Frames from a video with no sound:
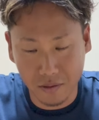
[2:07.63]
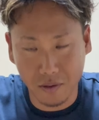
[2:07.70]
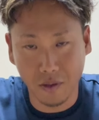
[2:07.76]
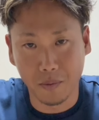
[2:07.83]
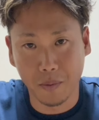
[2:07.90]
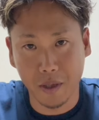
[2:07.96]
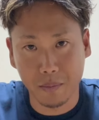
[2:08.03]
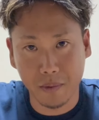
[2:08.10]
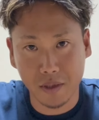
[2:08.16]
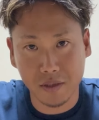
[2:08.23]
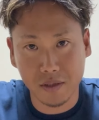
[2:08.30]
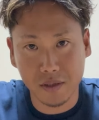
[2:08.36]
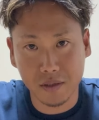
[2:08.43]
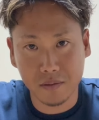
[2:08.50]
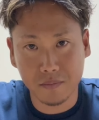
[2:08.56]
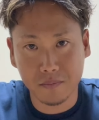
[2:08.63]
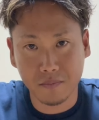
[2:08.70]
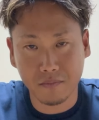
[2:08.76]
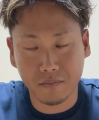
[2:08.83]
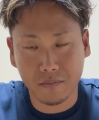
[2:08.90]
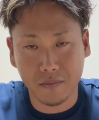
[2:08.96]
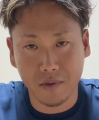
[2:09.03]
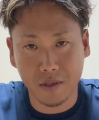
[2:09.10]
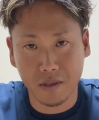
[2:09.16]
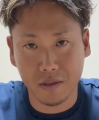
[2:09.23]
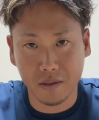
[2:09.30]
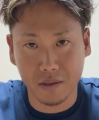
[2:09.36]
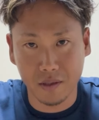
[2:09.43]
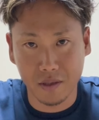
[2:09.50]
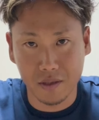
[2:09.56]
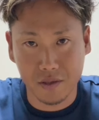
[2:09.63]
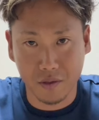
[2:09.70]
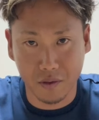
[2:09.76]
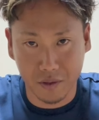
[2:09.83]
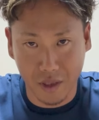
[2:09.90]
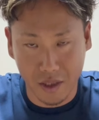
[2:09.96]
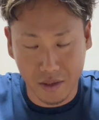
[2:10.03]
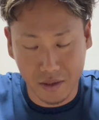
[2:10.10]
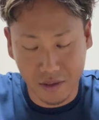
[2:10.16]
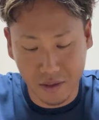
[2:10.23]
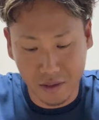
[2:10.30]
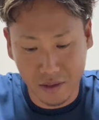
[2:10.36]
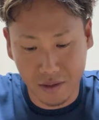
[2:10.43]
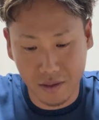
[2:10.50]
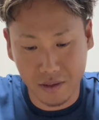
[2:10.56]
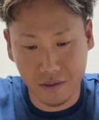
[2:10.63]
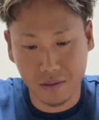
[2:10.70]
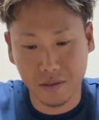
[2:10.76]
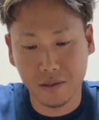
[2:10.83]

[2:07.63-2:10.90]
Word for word: 思います。以上です。